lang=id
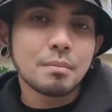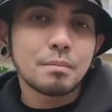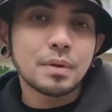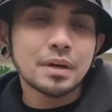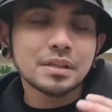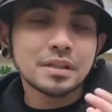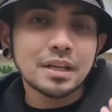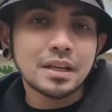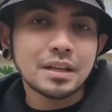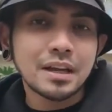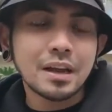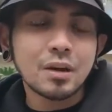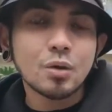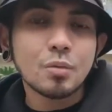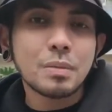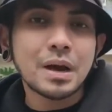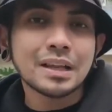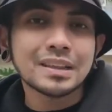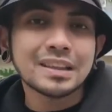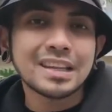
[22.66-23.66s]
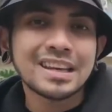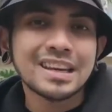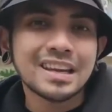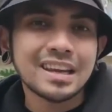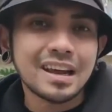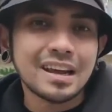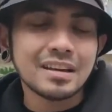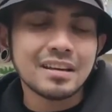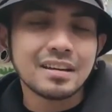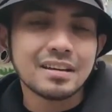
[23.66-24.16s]
bersihkan lubang
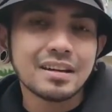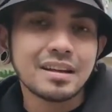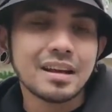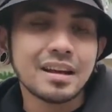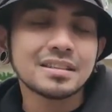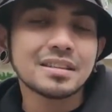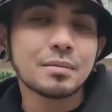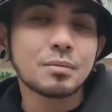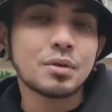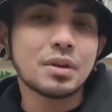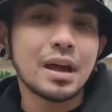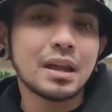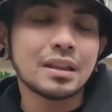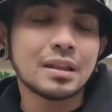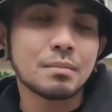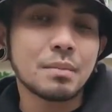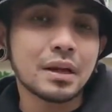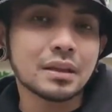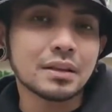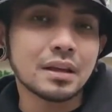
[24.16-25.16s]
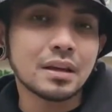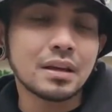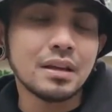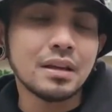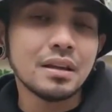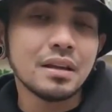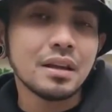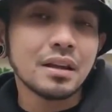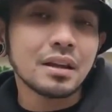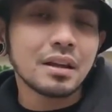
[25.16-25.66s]
tindikan dengan sabun
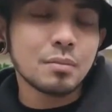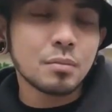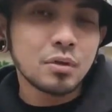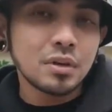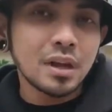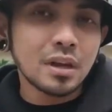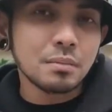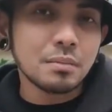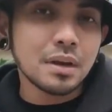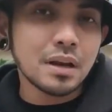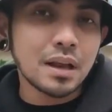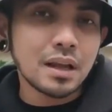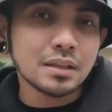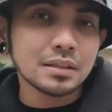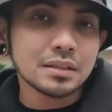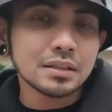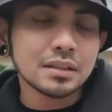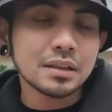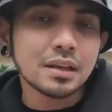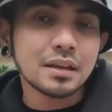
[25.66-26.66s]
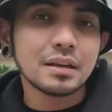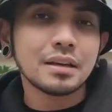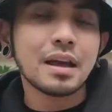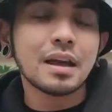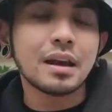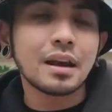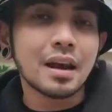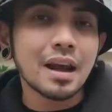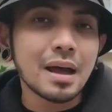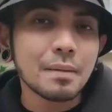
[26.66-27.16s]
antibakteri, kemudian bilas
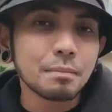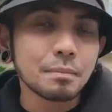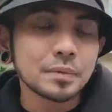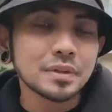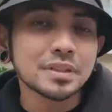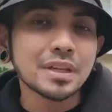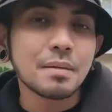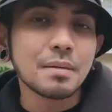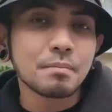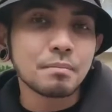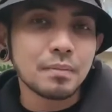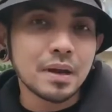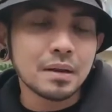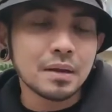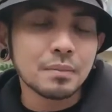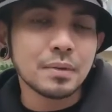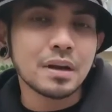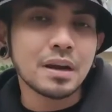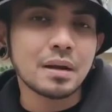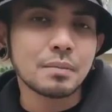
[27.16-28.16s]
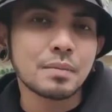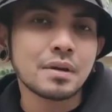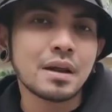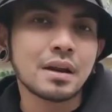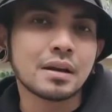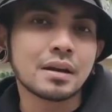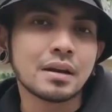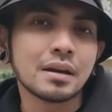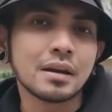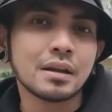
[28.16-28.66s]
dan lap sampai
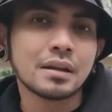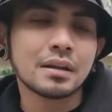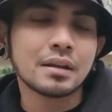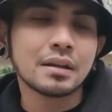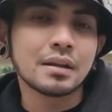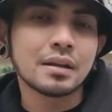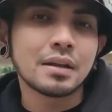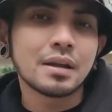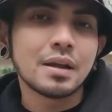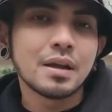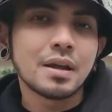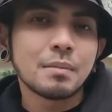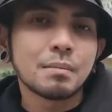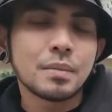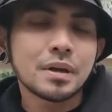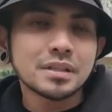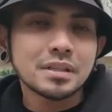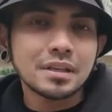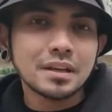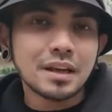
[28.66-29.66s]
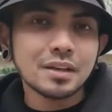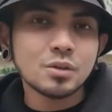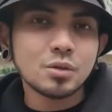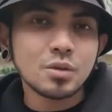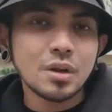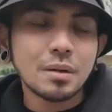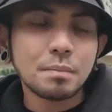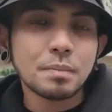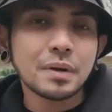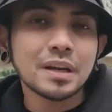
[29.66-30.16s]
benar-benar kering. Bersihkan
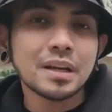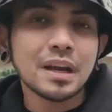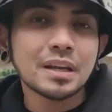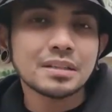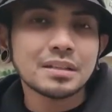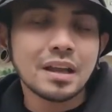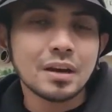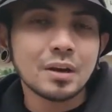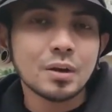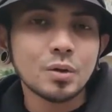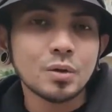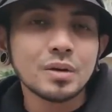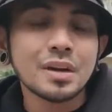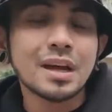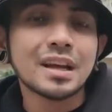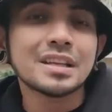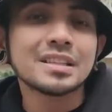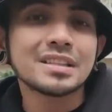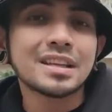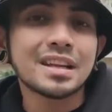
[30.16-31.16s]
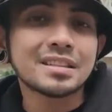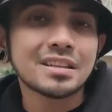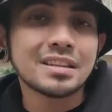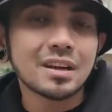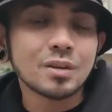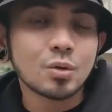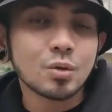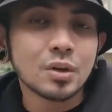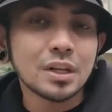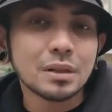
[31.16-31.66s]
juga perhiasan lo dari
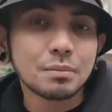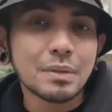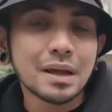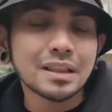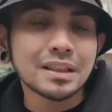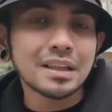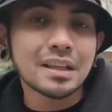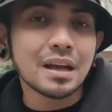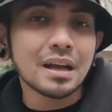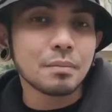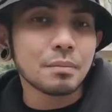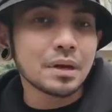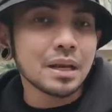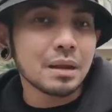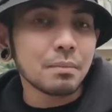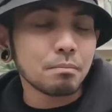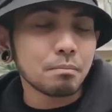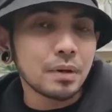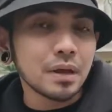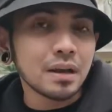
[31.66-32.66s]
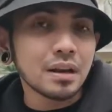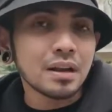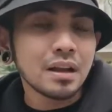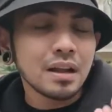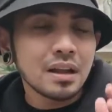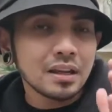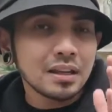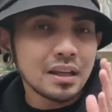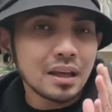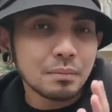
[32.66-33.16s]
sel-sel kulit mati yang menempel
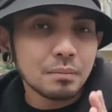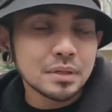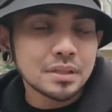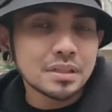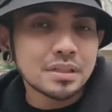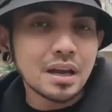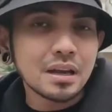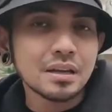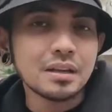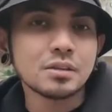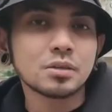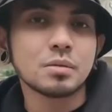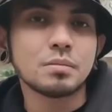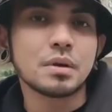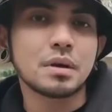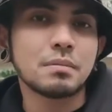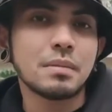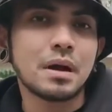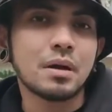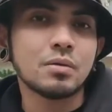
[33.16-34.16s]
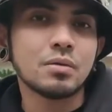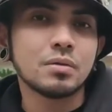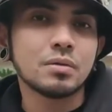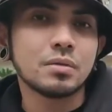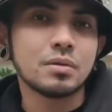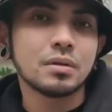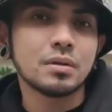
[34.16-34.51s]
yang menjadi sumber bau.